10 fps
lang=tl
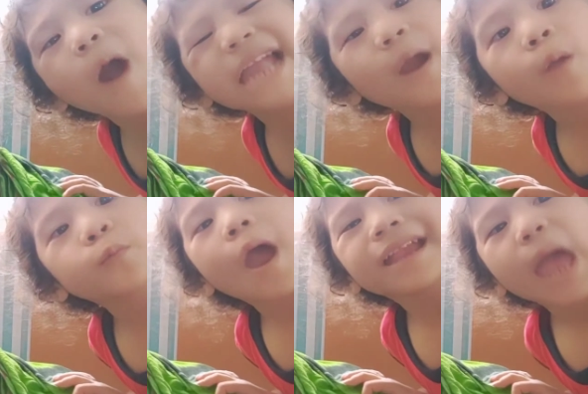ayun.
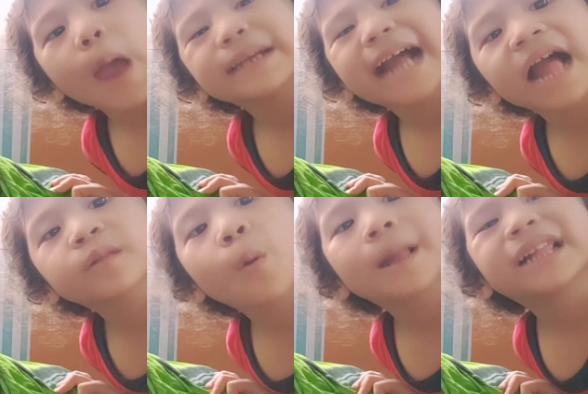Tingnan nga natin
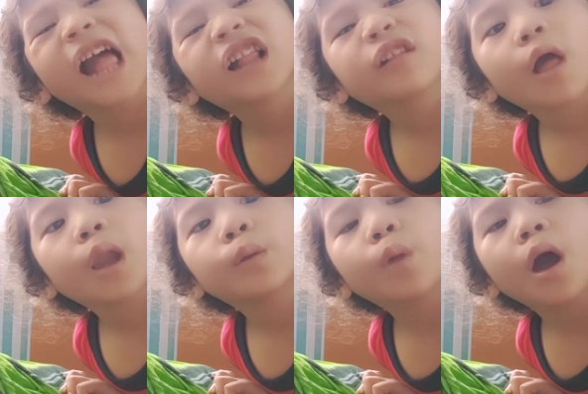to isa. But,
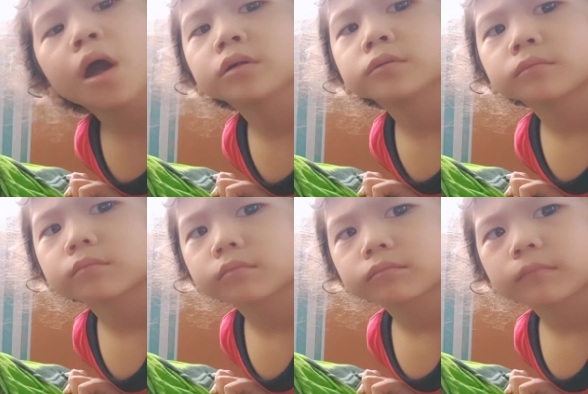
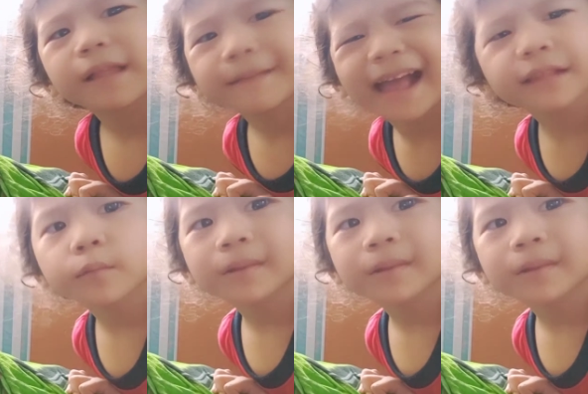Christian